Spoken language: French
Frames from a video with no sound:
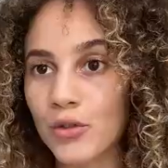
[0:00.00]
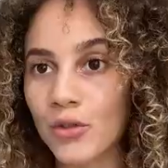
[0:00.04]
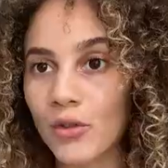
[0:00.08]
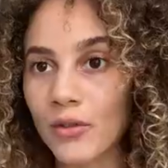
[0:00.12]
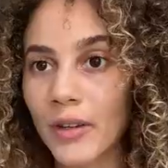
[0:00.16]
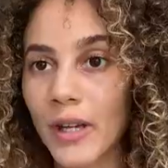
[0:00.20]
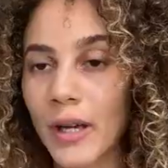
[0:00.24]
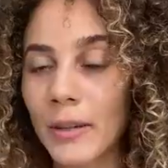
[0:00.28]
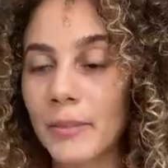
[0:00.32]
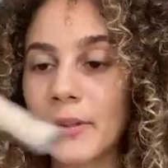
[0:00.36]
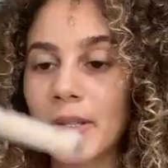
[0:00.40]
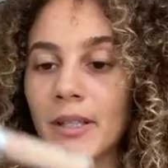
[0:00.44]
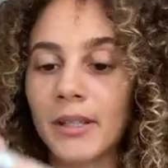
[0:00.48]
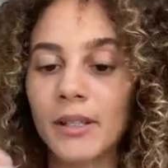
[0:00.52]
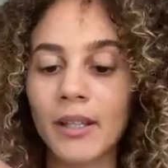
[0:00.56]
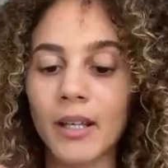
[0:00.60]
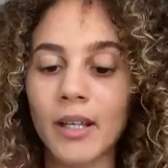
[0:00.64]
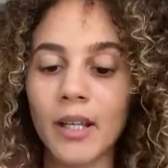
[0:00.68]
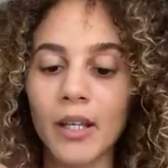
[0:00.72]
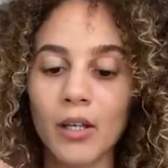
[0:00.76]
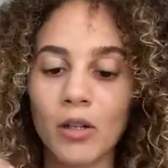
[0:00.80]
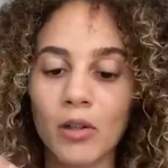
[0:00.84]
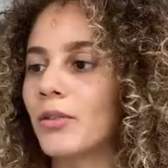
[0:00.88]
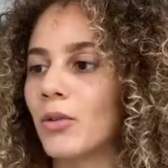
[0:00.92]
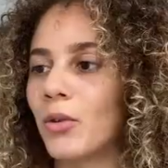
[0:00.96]
Je vais
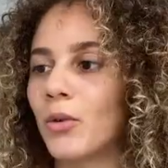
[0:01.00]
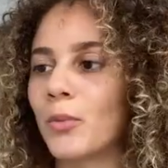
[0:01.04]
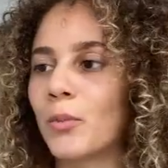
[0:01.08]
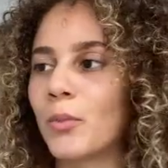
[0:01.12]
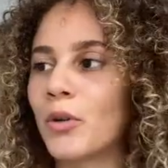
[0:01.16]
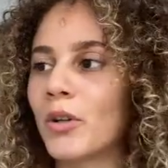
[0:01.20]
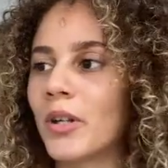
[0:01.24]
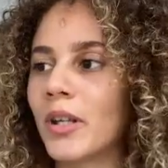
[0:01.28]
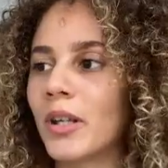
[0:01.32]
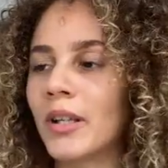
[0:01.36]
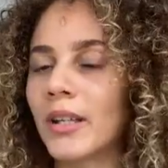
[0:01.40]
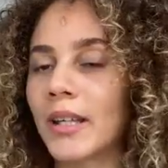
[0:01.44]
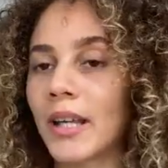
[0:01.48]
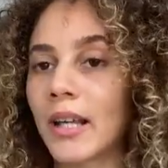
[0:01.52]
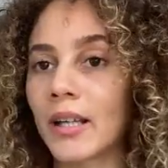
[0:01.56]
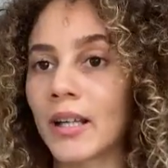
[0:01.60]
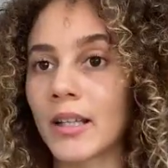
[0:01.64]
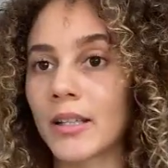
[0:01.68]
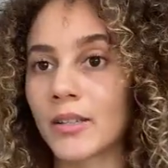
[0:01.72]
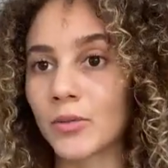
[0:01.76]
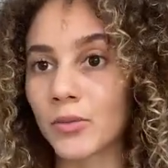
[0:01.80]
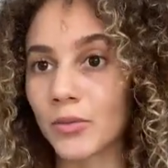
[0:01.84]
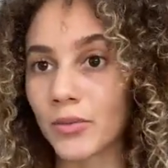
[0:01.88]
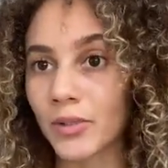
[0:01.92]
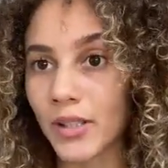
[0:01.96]
appliquer le Boeing
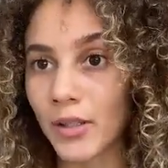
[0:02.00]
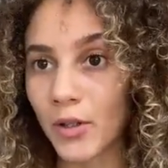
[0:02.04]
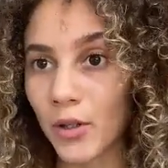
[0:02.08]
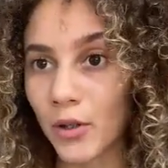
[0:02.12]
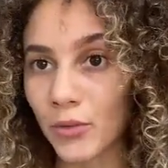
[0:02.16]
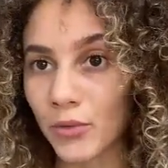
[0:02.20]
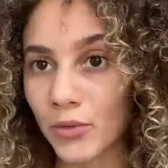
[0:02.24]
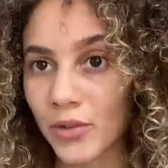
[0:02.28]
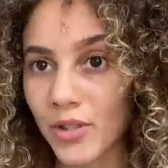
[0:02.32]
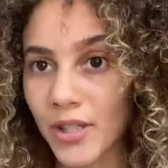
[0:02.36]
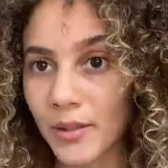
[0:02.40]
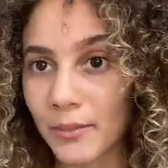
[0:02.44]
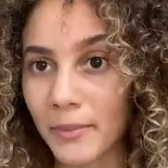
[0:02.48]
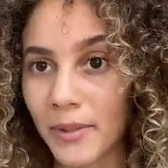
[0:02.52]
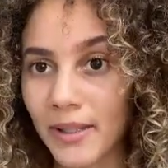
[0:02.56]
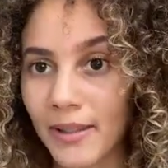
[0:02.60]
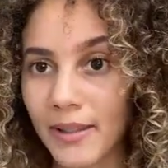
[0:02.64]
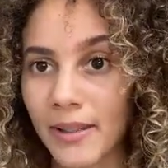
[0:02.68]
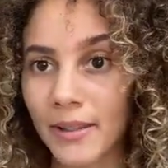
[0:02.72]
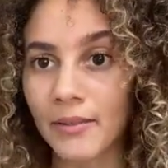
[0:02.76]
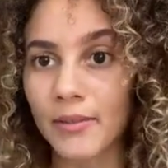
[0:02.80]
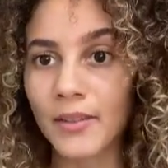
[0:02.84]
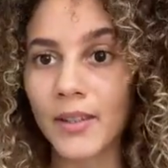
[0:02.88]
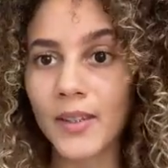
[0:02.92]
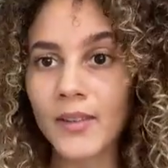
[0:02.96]
Cakeless Concealer de chez
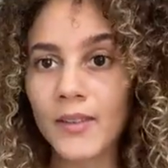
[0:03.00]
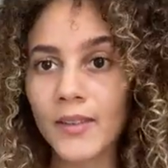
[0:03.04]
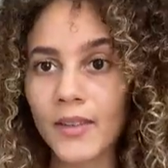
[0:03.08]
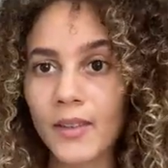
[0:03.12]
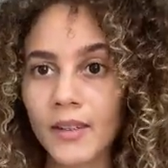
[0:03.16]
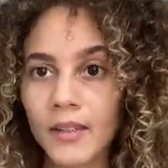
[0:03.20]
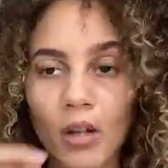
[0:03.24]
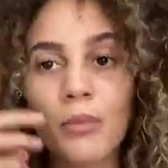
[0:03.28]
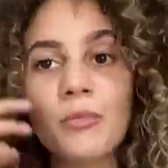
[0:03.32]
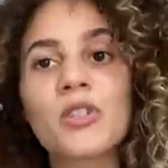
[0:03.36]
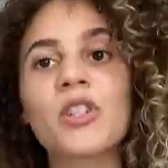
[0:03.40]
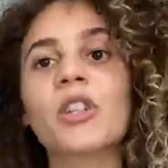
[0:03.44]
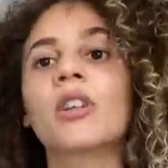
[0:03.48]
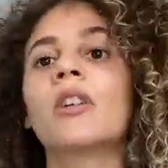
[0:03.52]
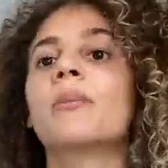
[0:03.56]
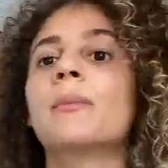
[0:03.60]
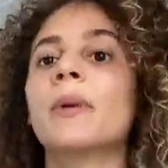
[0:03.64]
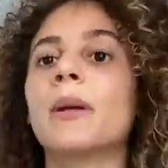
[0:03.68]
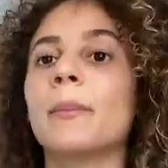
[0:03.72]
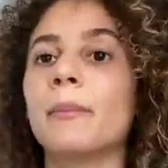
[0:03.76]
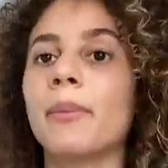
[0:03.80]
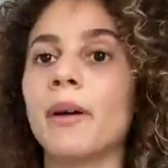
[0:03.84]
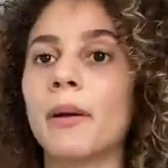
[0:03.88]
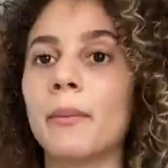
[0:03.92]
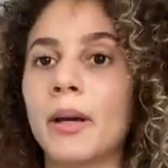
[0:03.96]
Benefit. Comme j'ai quand
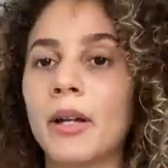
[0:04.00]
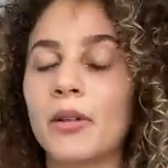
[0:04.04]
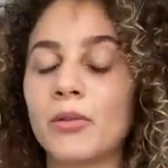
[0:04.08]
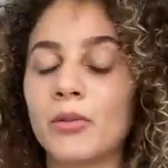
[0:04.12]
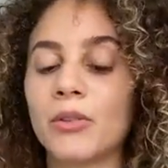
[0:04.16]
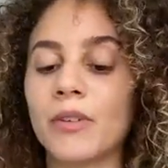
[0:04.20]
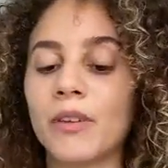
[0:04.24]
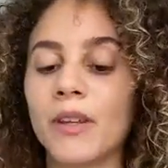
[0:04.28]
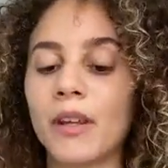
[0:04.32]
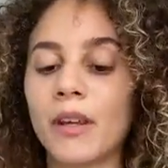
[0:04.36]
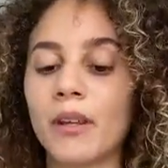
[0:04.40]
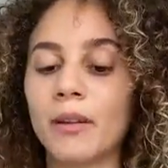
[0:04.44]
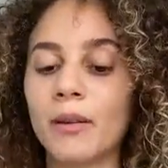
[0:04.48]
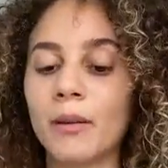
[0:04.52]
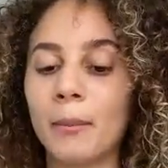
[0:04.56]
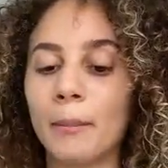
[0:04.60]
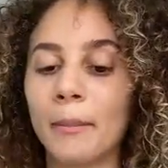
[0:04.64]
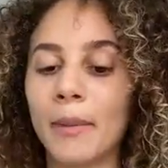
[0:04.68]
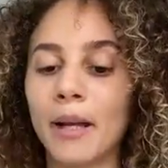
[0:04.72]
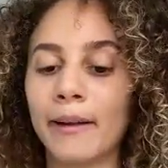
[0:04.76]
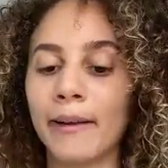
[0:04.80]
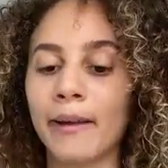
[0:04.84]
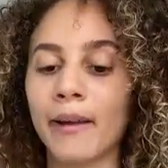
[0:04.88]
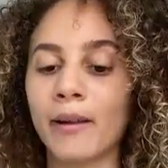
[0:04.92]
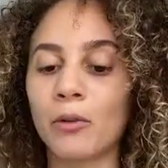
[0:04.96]
même pas mal de cernes,
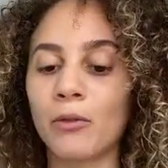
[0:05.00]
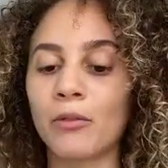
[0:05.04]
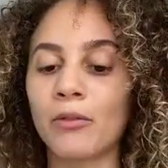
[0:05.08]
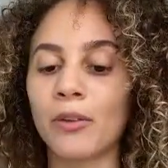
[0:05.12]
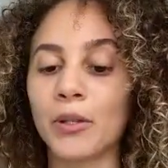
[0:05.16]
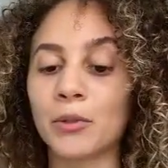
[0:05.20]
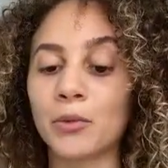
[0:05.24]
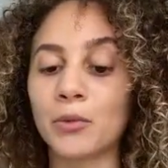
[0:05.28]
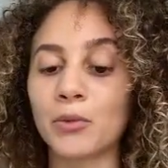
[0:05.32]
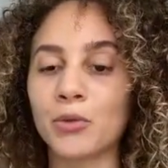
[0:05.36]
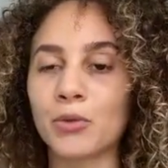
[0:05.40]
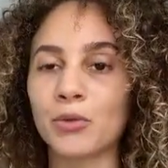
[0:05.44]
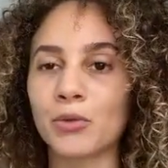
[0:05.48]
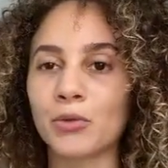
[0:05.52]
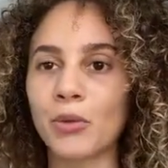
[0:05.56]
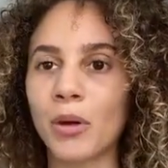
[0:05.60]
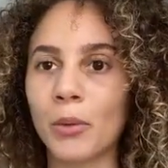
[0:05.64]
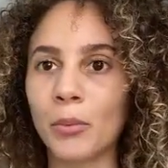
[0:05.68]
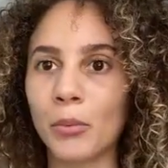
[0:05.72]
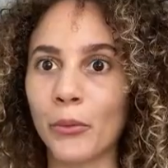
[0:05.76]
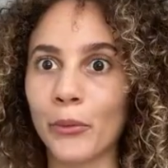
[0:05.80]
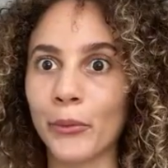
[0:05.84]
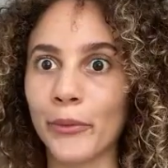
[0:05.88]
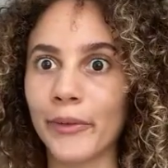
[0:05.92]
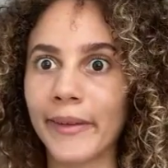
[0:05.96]
malgré le fait que je sois
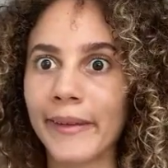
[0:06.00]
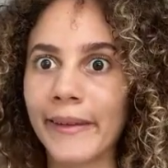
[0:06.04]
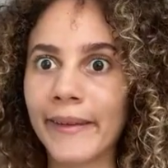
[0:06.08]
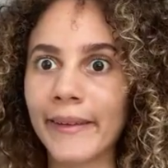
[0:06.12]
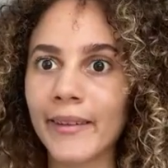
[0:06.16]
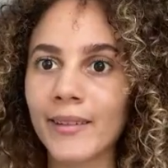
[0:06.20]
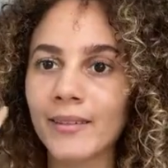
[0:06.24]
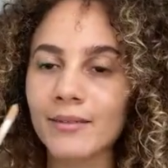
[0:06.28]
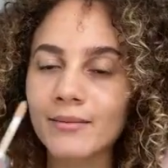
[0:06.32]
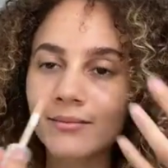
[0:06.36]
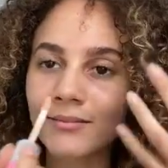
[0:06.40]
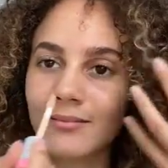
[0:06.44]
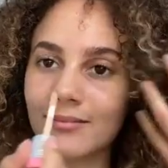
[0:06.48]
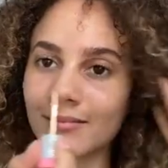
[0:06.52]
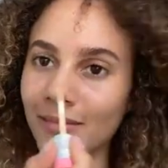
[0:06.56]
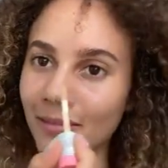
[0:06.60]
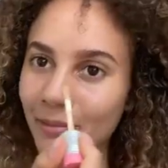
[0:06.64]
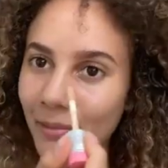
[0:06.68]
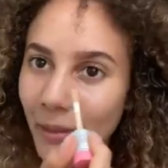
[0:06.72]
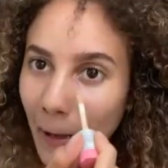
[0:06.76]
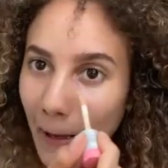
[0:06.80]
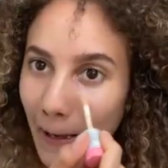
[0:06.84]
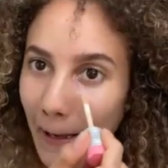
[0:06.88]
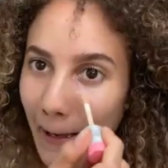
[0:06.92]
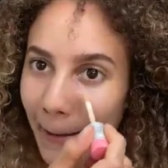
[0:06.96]
bronzée,
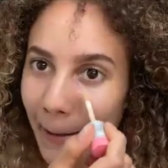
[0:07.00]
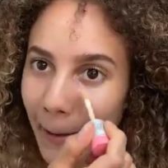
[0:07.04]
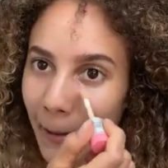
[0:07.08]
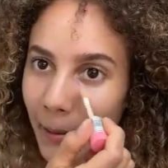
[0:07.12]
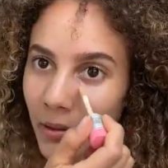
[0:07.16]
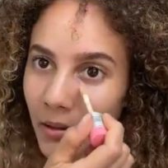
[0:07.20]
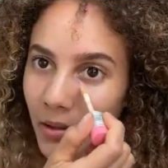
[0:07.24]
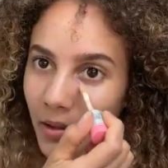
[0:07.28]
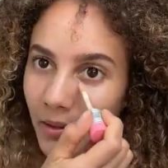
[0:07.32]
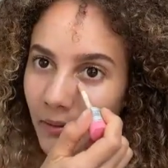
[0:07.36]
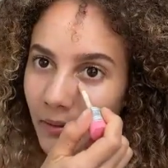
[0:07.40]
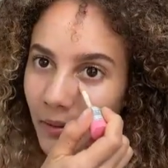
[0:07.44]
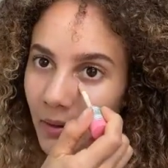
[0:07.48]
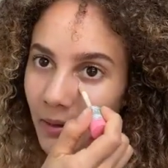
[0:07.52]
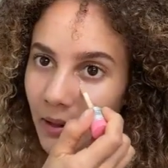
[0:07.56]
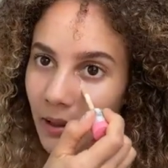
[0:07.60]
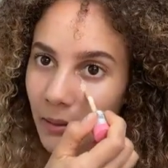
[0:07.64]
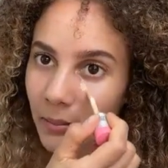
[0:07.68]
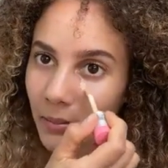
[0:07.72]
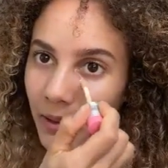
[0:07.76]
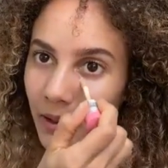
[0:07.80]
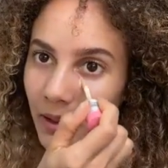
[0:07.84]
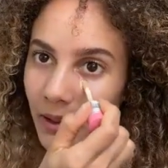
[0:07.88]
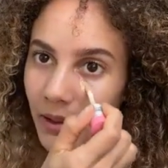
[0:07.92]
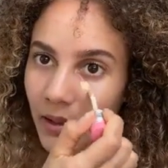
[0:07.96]
je vais en
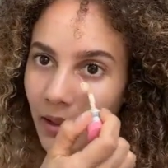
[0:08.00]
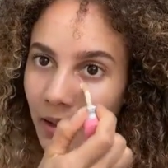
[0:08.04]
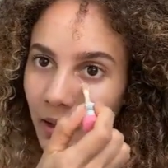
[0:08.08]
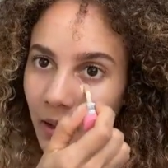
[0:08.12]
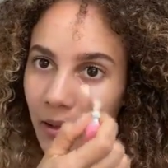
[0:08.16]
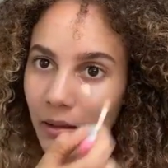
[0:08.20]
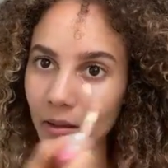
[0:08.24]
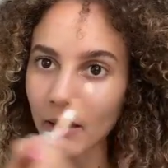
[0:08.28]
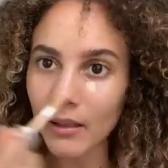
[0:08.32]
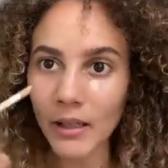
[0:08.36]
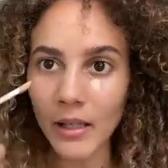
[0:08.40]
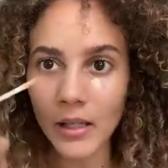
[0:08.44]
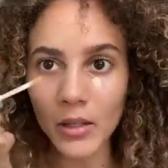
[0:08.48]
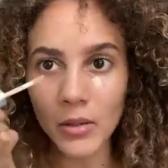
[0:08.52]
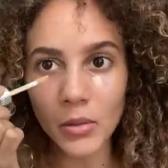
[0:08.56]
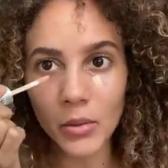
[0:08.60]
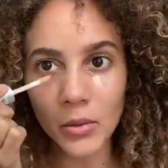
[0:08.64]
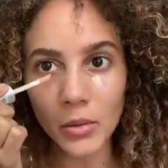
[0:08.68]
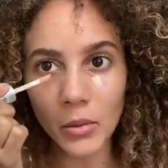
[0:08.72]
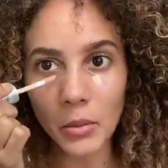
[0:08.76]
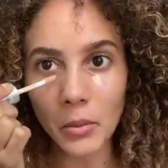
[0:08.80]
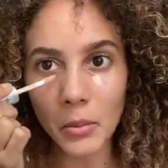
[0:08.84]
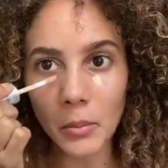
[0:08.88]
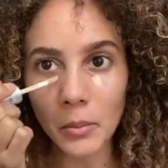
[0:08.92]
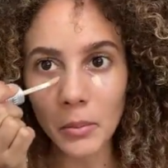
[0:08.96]
appliquer
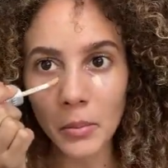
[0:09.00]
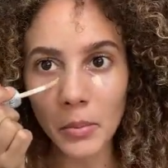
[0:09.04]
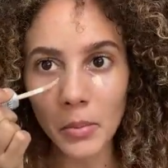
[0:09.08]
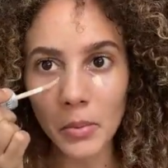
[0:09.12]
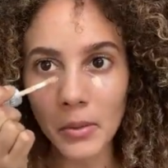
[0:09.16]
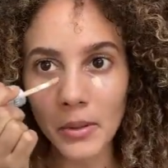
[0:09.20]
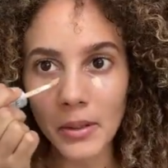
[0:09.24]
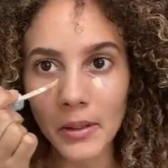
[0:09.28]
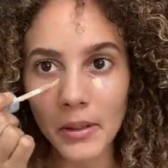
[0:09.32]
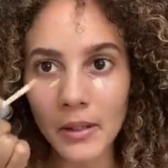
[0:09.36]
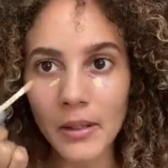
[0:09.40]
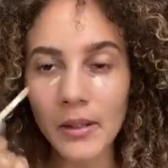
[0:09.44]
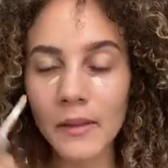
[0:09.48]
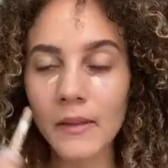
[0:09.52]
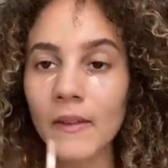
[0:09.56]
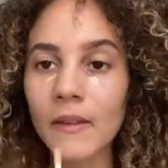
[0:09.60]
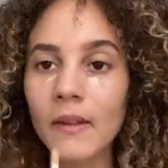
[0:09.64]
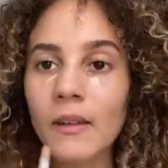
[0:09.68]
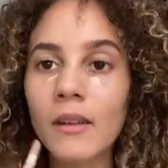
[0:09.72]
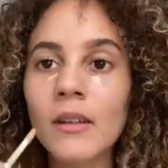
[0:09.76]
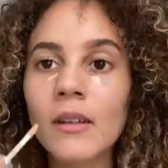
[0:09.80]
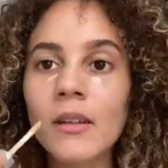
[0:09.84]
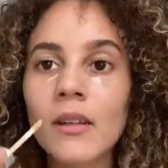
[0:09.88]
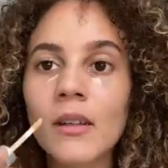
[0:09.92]
quelques petites